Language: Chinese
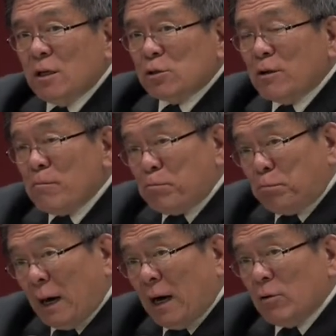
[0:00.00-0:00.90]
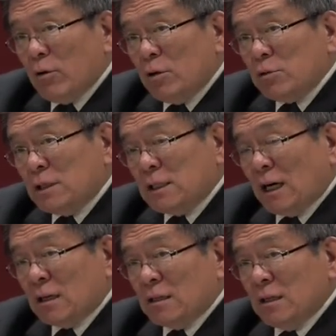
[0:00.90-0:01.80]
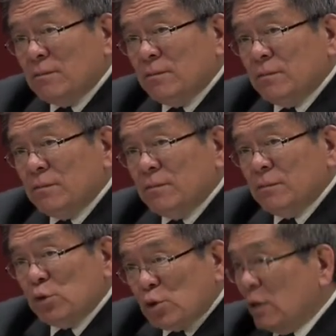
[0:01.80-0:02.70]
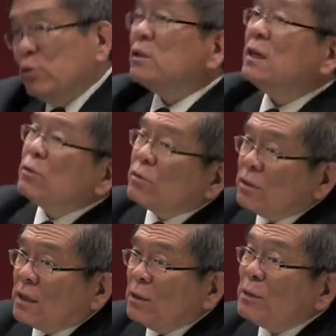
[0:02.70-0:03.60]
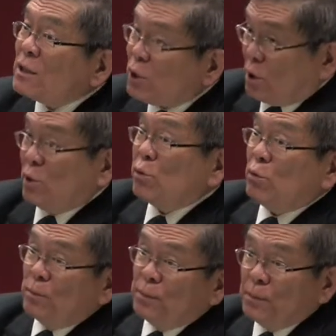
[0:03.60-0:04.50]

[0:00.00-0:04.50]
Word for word: 所以保罗所讲的，就等于是耶稣所讲，因为他是使徒。